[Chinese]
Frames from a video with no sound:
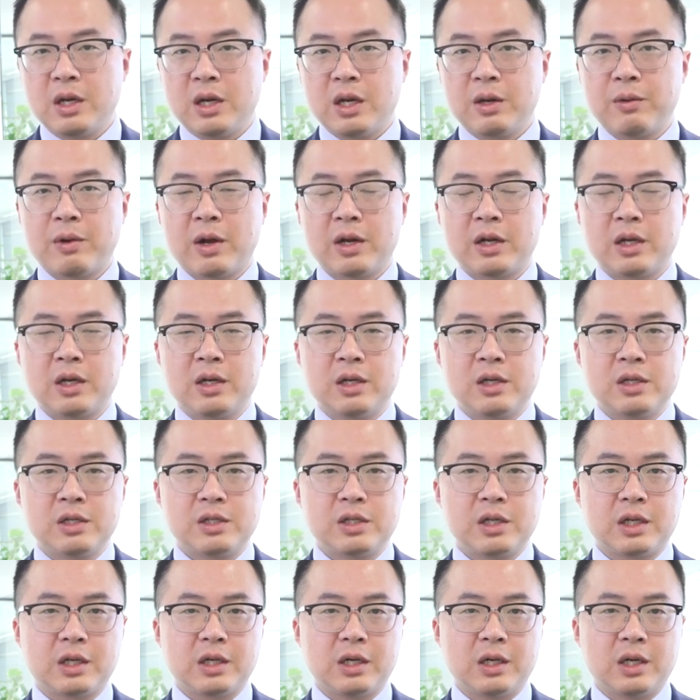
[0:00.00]
另外呢，
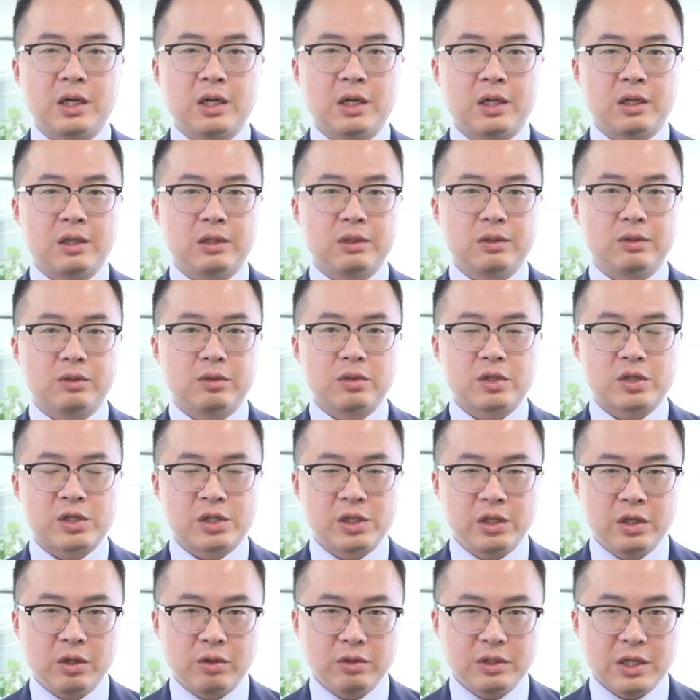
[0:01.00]
这个
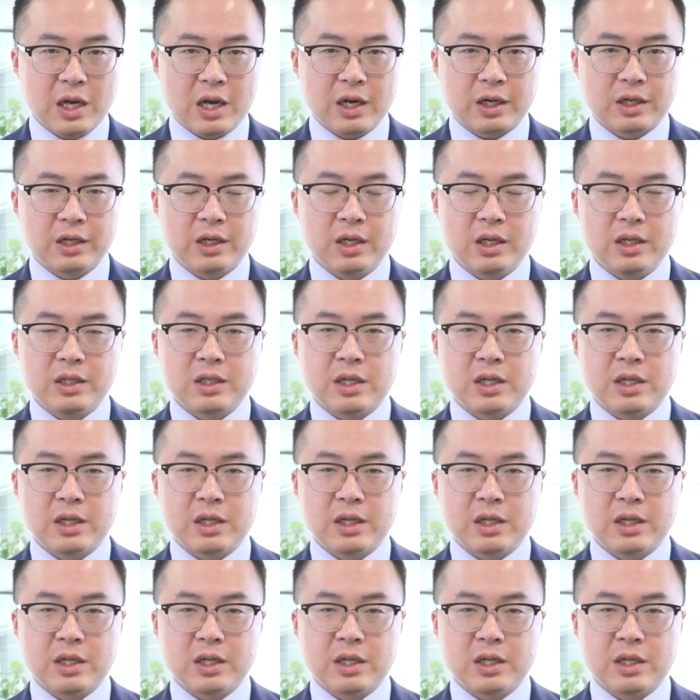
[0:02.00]
石油价格